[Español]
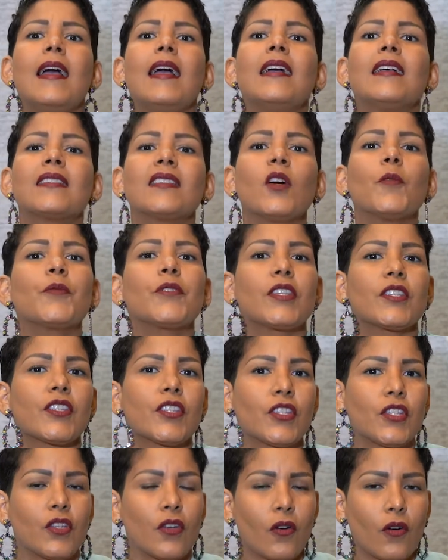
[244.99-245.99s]
Esa
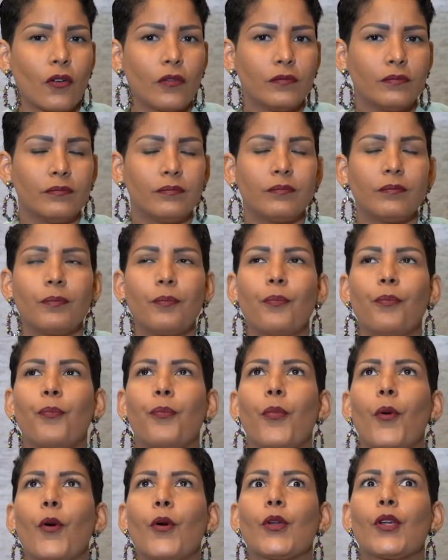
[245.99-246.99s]
obsesión
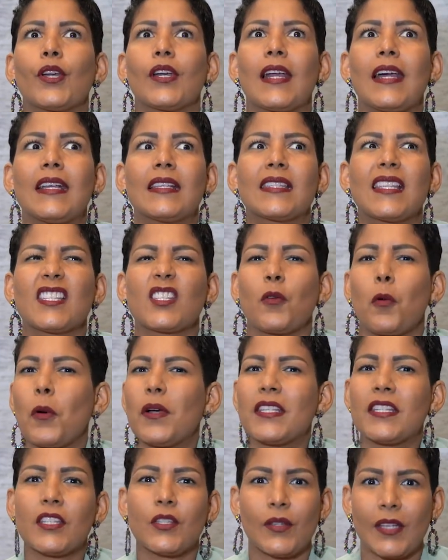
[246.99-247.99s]
por esas
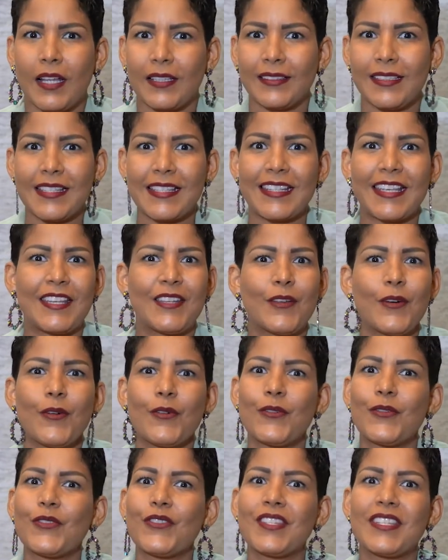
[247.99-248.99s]
cuestionantes que no
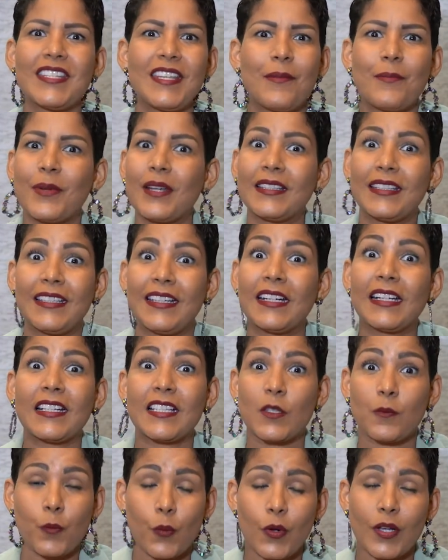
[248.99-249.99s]
siempre tienen
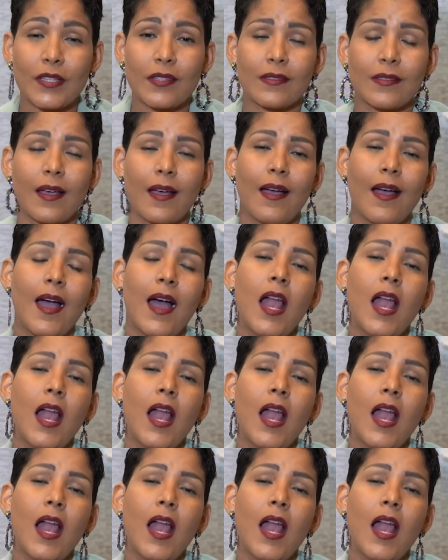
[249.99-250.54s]
respuesta,